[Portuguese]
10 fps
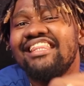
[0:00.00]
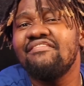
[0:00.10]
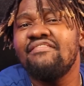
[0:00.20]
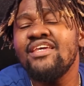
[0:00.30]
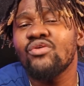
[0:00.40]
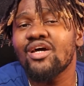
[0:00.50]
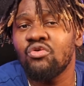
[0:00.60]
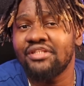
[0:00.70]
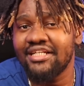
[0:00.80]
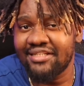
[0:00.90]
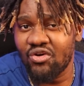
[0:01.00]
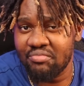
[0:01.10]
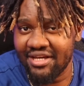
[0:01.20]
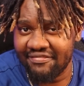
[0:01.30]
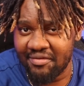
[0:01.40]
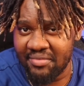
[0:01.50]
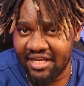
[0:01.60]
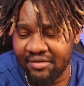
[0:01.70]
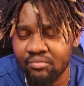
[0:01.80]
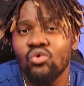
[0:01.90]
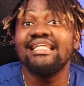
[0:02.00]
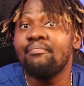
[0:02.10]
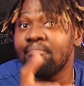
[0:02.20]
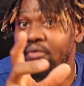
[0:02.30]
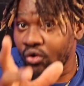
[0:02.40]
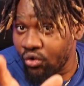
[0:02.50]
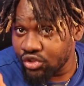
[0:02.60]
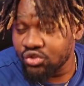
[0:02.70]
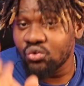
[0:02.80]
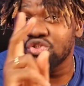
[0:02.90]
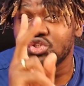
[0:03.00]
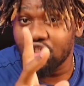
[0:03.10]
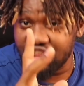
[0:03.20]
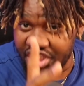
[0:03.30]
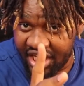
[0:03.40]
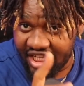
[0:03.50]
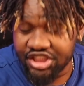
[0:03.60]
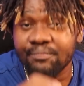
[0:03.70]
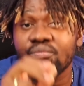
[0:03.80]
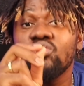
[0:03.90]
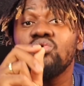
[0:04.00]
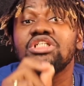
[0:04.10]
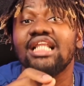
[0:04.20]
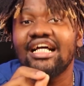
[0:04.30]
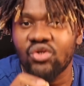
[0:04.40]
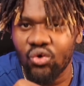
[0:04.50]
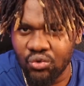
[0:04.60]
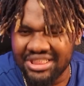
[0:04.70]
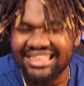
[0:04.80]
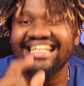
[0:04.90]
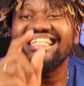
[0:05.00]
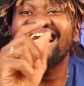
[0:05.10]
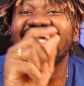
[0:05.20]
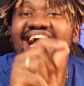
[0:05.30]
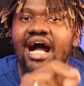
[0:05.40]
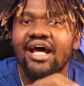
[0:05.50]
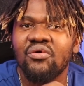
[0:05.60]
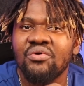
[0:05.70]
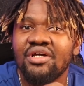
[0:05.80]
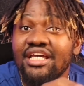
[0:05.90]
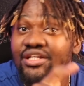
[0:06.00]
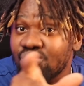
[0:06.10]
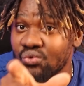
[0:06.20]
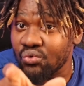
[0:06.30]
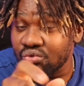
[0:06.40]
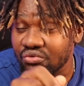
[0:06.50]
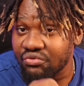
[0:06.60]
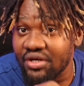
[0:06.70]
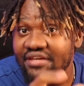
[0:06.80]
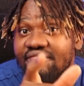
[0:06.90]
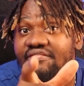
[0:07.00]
Adivinha o que aconteceu, minha família? Depois dos dois dias, os ladrões se entregaram e tudo foi